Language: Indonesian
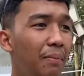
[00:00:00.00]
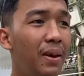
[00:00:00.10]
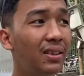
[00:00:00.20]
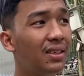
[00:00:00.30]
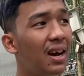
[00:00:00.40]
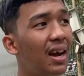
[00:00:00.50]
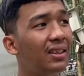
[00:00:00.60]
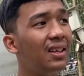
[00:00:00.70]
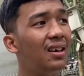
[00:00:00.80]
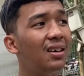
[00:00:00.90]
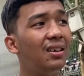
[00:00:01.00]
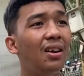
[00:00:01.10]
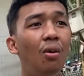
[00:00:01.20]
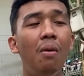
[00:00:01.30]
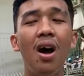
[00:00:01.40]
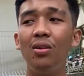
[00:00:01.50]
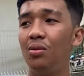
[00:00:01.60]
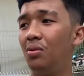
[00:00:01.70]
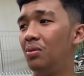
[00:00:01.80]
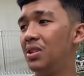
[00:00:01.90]
beat aing teh loba
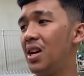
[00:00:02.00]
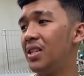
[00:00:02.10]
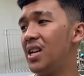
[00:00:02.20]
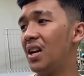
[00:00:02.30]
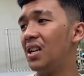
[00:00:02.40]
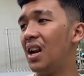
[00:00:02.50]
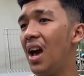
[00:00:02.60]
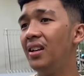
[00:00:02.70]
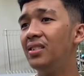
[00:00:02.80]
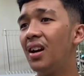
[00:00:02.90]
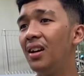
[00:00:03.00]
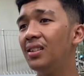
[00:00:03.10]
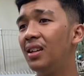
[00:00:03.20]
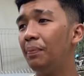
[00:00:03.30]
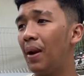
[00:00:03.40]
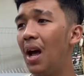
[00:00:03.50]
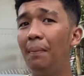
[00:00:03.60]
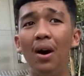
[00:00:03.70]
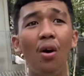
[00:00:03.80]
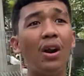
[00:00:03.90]
nu nyanyiakeun aing cek aing teh padahal
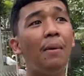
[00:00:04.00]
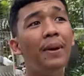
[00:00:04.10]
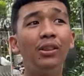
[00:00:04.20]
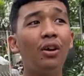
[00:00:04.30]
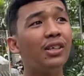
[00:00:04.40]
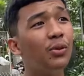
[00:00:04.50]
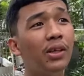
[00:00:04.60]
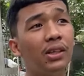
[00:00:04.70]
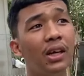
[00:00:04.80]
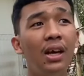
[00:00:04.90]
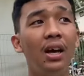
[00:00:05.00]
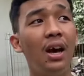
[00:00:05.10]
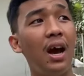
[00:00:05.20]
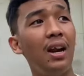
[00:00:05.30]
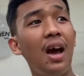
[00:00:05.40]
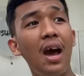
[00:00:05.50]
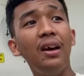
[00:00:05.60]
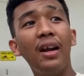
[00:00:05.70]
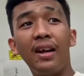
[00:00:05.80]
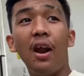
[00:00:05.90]
mah ora beat ora sweet enak
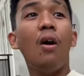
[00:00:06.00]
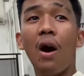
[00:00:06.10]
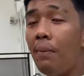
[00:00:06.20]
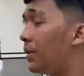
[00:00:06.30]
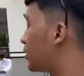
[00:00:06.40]
aing rek glow up geus